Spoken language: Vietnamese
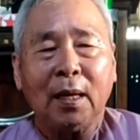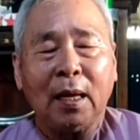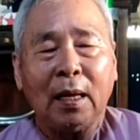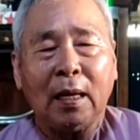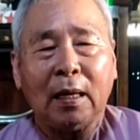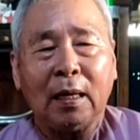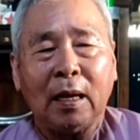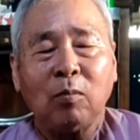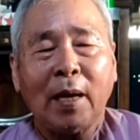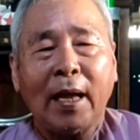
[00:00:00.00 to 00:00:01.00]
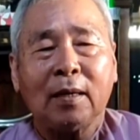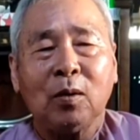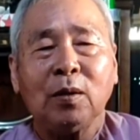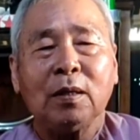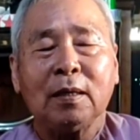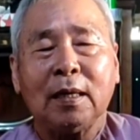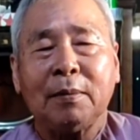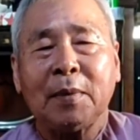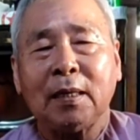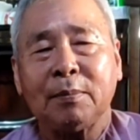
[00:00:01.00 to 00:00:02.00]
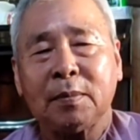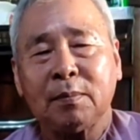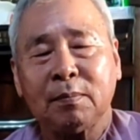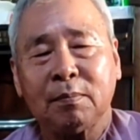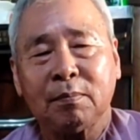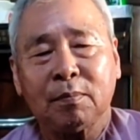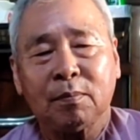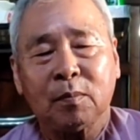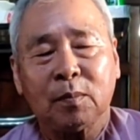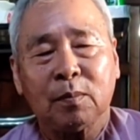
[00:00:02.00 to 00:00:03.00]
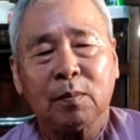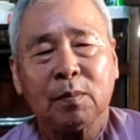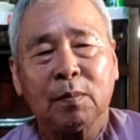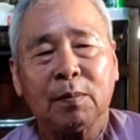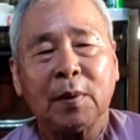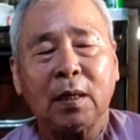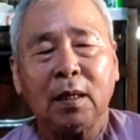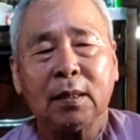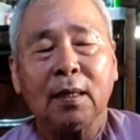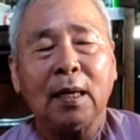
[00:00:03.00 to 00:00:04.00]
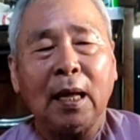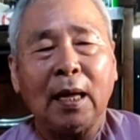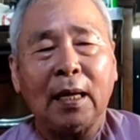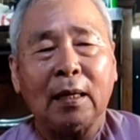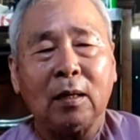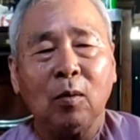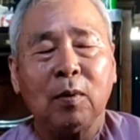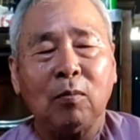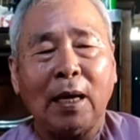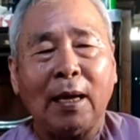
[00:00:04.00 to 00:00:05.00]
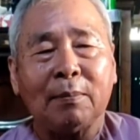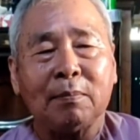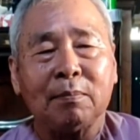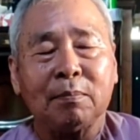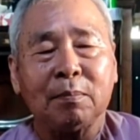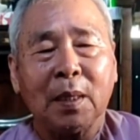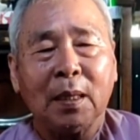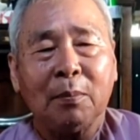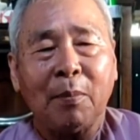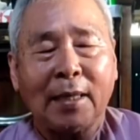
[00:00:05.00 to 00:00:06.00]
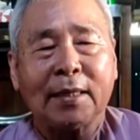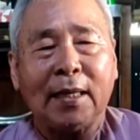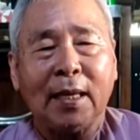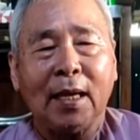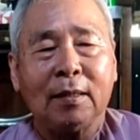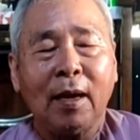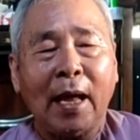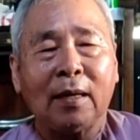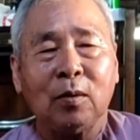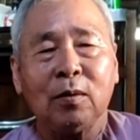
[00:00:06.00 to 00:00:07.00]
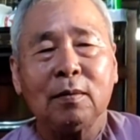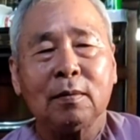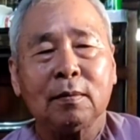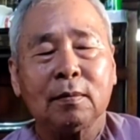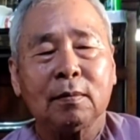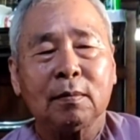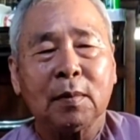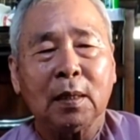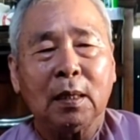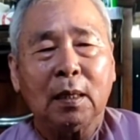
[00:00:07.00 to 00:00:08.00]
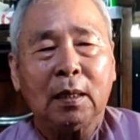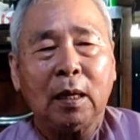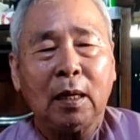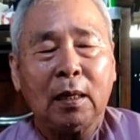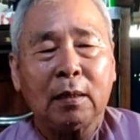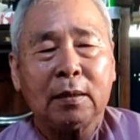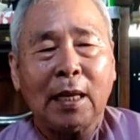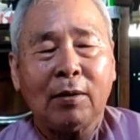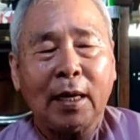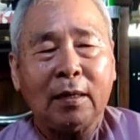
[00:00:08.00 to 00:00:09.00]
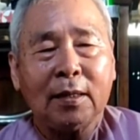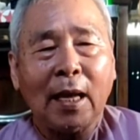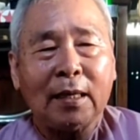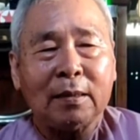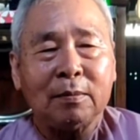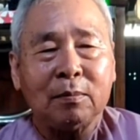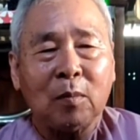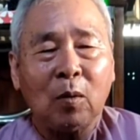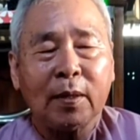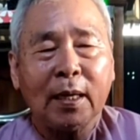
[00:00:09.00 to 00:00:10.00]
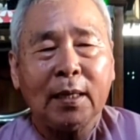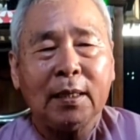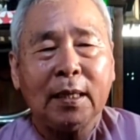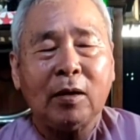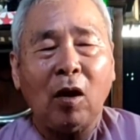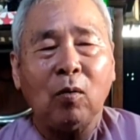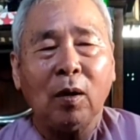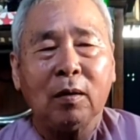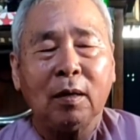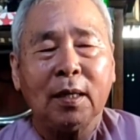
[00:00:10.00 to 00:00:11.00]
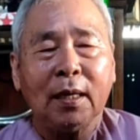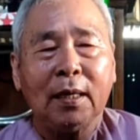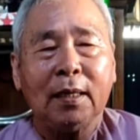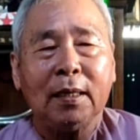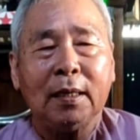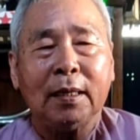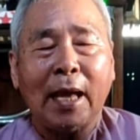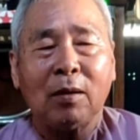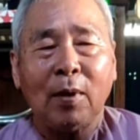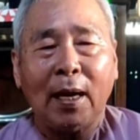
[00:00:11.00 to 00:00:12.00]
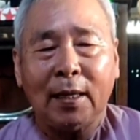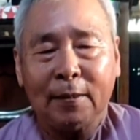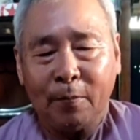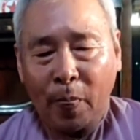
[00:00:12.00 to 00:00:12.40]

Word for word: à, ông ăn nuốt à, mà mà đó tức là lúc ông làm mãn xà nhân nó ăn nuốt à, sau này nó thành một cái cái đoàn quân nó đi ngang qua